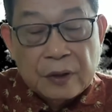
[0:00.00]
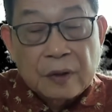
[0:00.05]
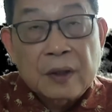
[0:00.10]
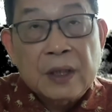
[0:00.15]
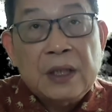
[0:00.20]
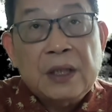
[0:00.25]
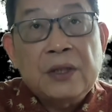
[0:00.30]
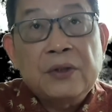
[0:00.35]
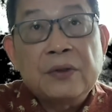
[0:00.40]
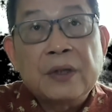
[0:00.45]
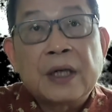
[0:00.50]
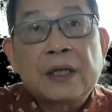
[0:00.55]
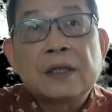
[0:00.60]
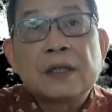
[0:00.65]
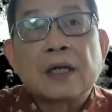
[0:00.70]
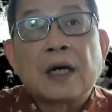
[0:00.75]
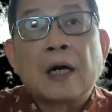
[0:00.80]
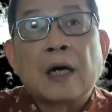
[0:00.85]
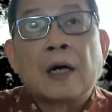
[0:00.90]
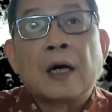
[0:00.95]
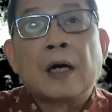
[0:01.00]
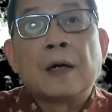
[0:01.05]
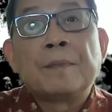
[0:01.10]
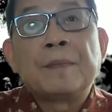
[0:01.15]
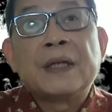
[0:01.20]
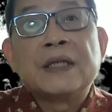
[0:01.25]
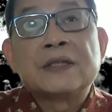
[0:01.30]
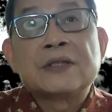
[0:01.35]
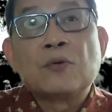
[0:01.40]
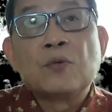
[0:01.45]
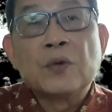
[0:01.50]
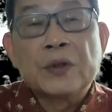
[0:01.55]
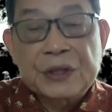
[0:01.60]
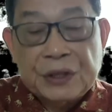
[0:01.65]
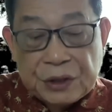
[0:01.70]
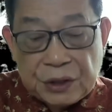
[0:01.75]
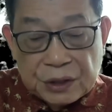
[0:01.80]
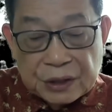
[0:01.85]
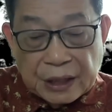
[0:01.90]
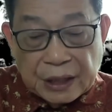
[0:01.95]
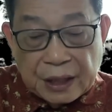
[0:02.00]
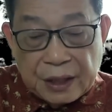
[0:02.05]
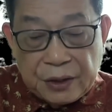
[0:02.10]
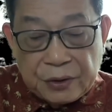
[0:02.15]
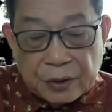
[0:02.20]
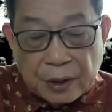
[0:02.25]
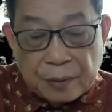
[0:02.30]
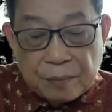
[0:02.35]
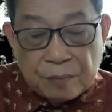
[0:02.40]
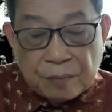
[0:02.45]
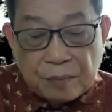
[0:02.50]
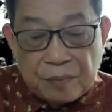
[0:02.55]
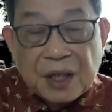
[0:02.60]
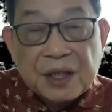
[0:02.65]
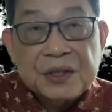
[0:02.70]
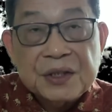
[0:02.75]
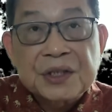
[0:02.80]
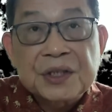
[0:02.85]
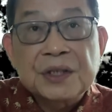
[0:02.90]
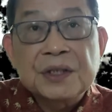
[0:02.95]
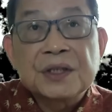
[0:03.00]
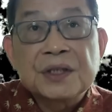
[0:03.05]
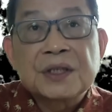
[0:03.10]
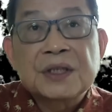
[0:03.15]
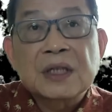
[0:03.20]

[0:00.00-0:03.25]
有个议员啊被中国制裁的议员面斥